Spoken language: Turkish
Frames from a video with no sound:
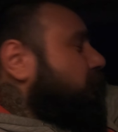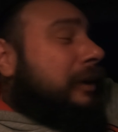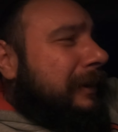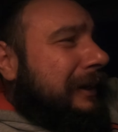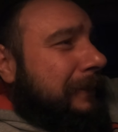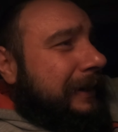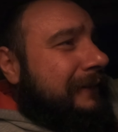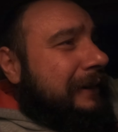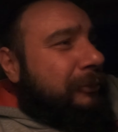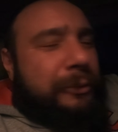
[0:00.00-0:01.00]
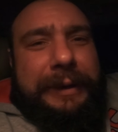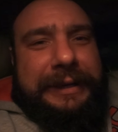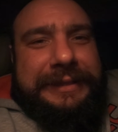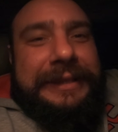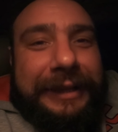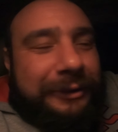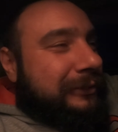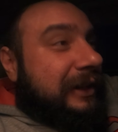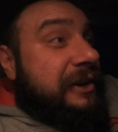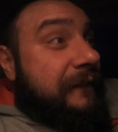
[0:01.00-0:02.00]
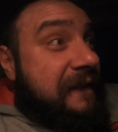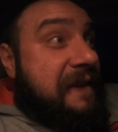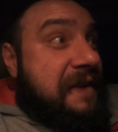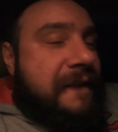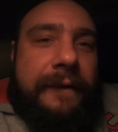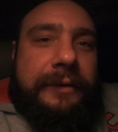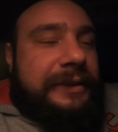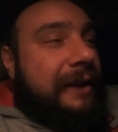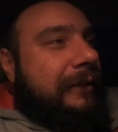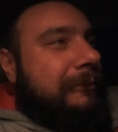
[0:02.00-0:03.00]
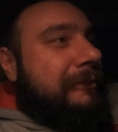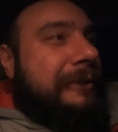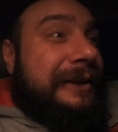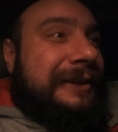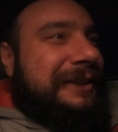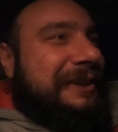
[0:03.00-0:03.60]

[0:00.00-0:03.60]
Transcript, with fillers: otobana para vermiyorum en azından devam ama